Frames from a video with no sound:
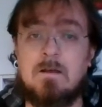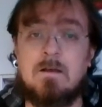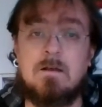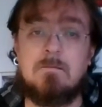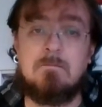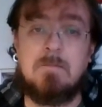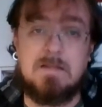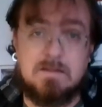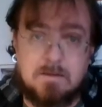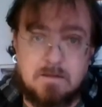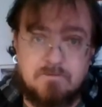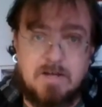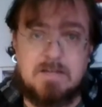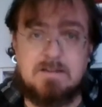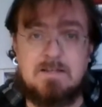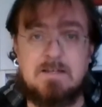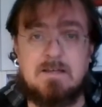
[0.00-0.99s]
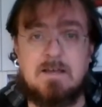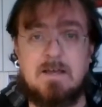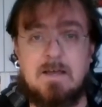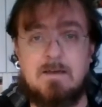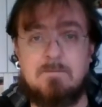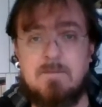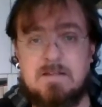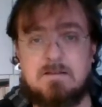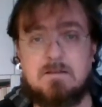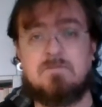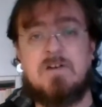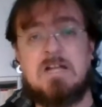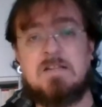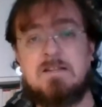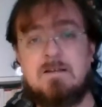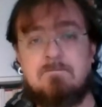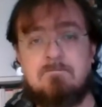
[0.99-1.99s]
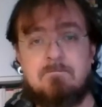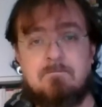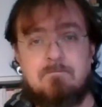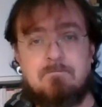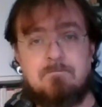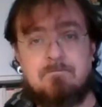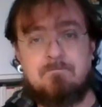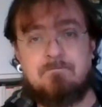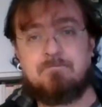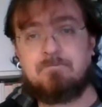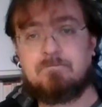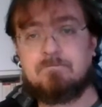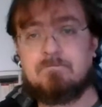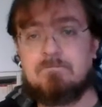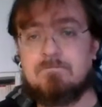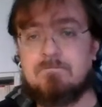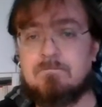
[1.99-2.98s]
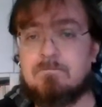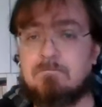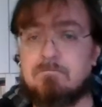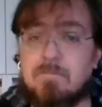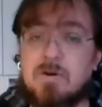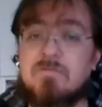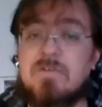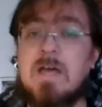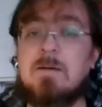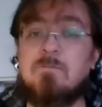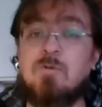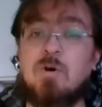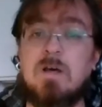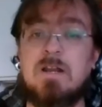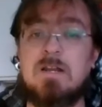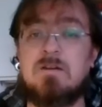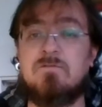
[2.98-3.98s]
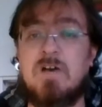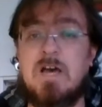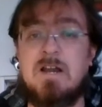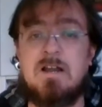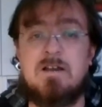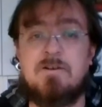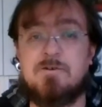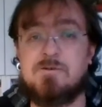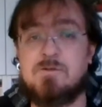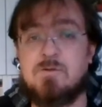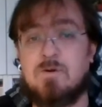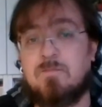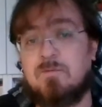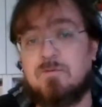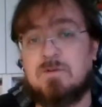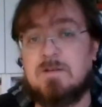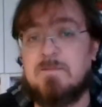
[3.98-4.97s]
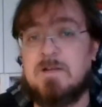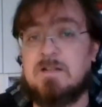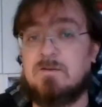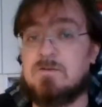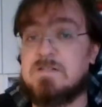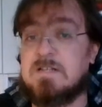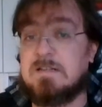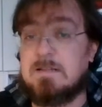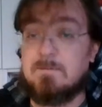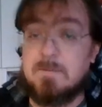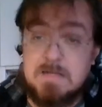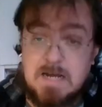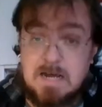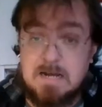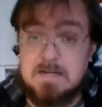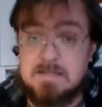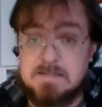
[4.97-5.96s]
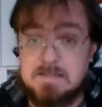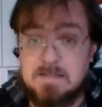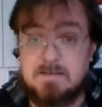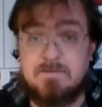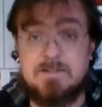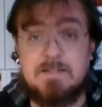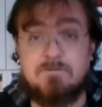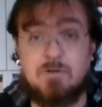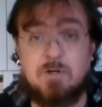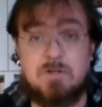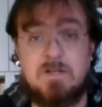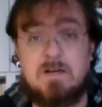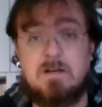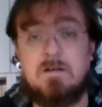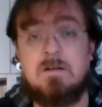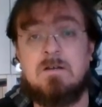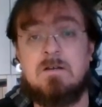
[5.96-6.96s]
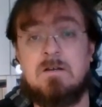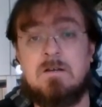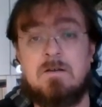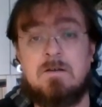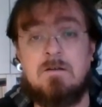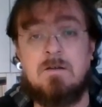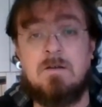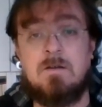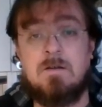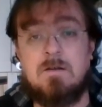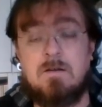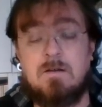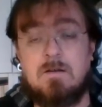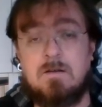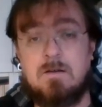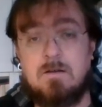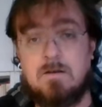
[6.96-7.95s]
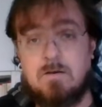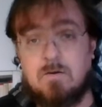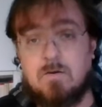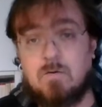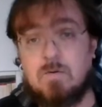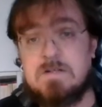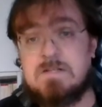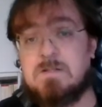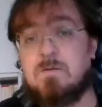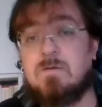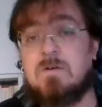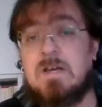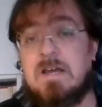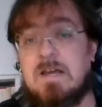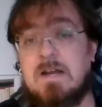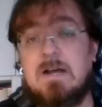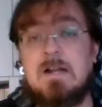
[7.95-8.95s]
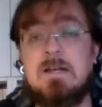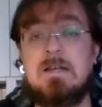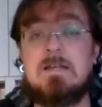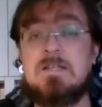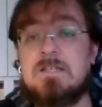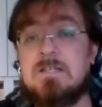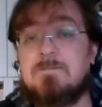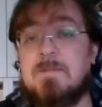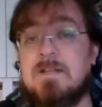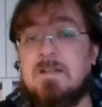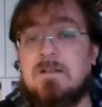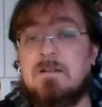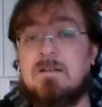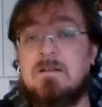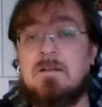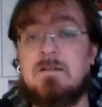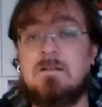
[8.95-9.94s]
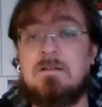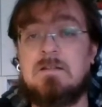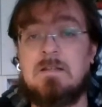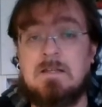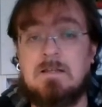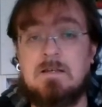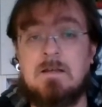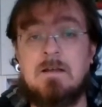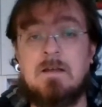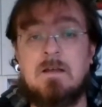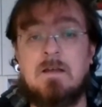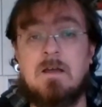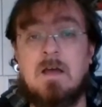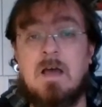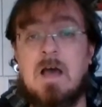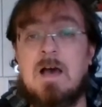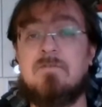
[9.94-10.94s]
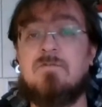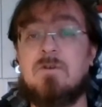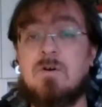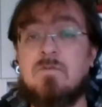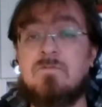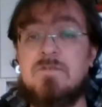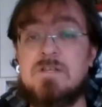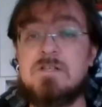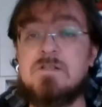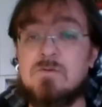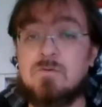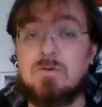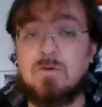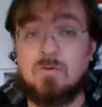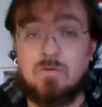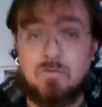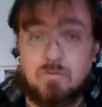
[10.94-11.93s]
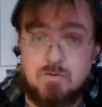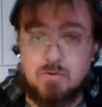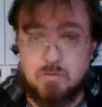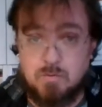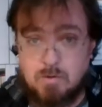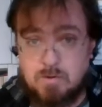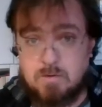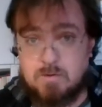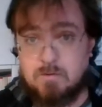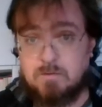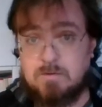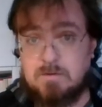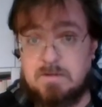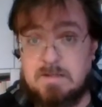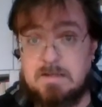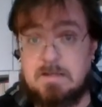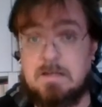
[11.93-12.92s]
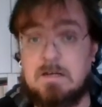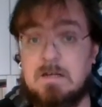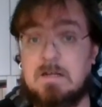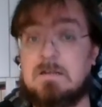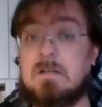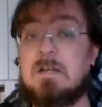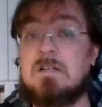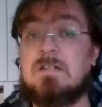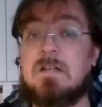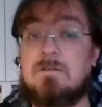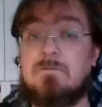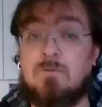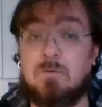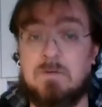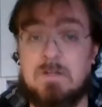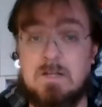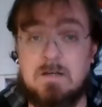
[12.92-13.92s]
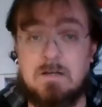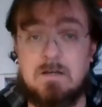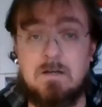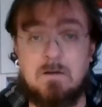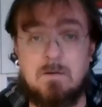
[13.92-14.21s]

Bentrovati e bentrovate. Proviamo a rinnovare il nostro appuntamento settimanale se ne avete voglia. Questo era l'incipit di Avrò vissuto un giorno di Natasha Vodin.